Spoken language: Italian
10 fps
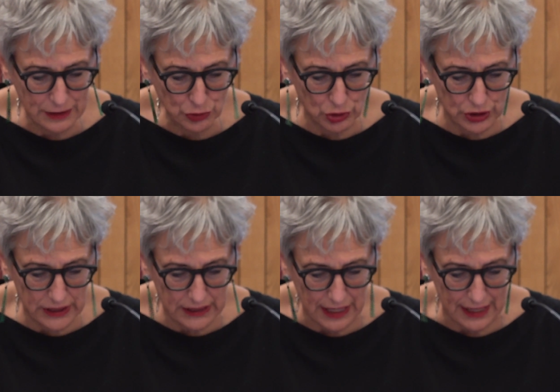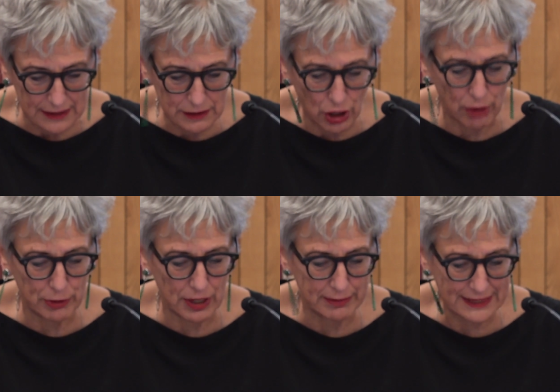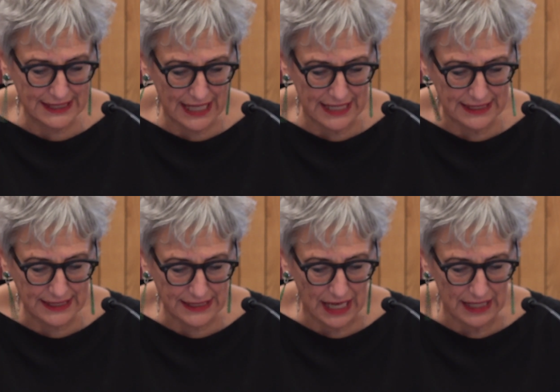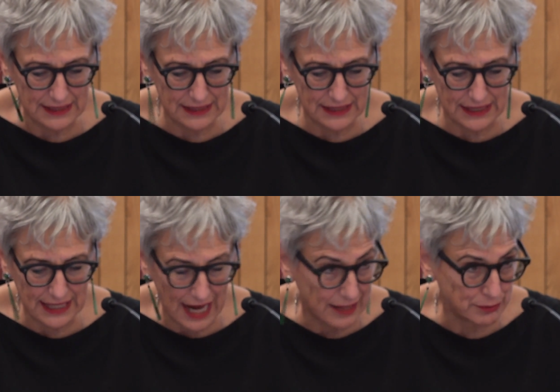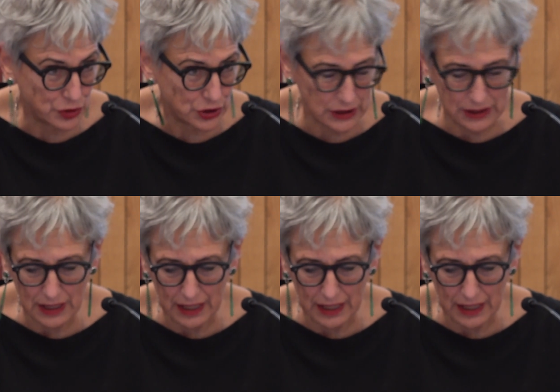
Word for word: a suo dire dopo la partenza di Gramsci